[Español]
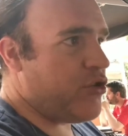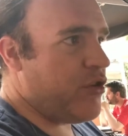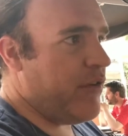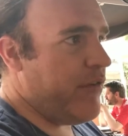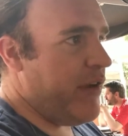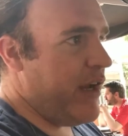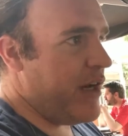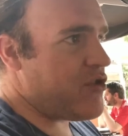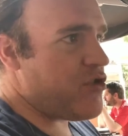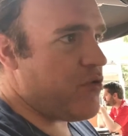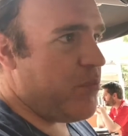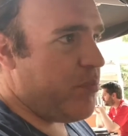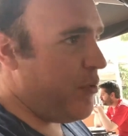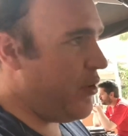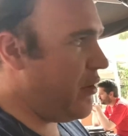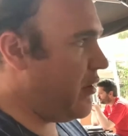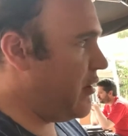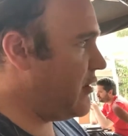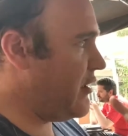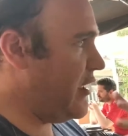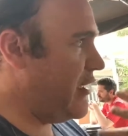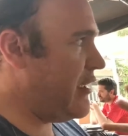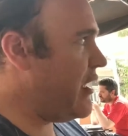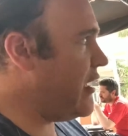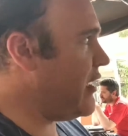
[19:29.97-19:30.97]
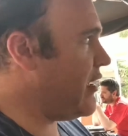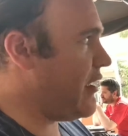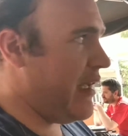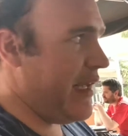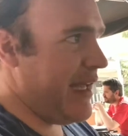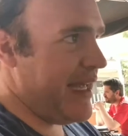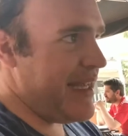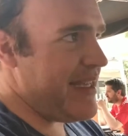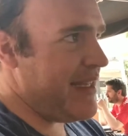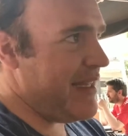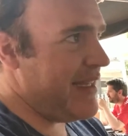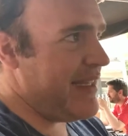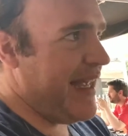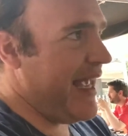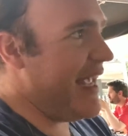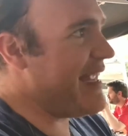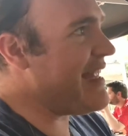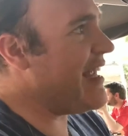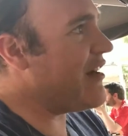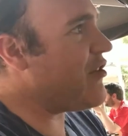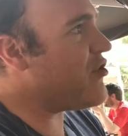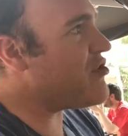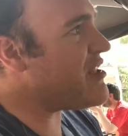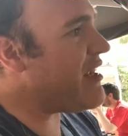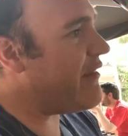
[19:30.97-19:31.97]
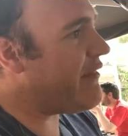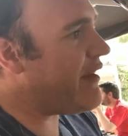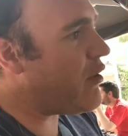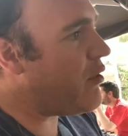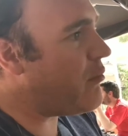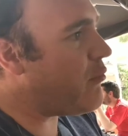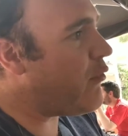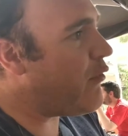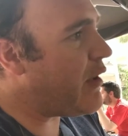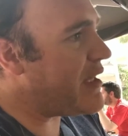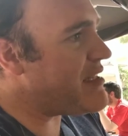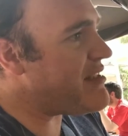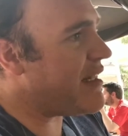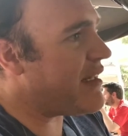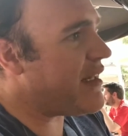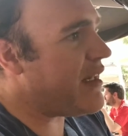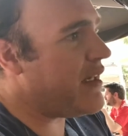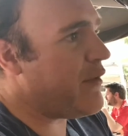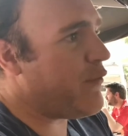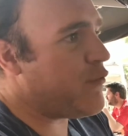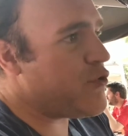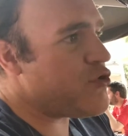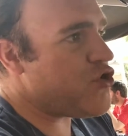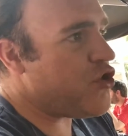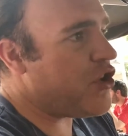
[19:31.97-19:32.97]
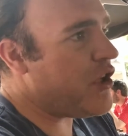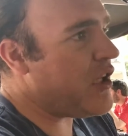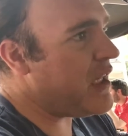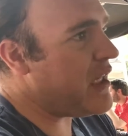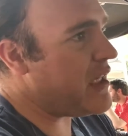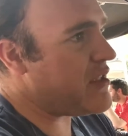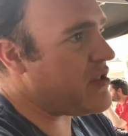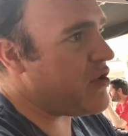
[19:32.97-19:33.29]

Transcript: universo. tiene, eh, ella no sabe cómo hacer que le funcione la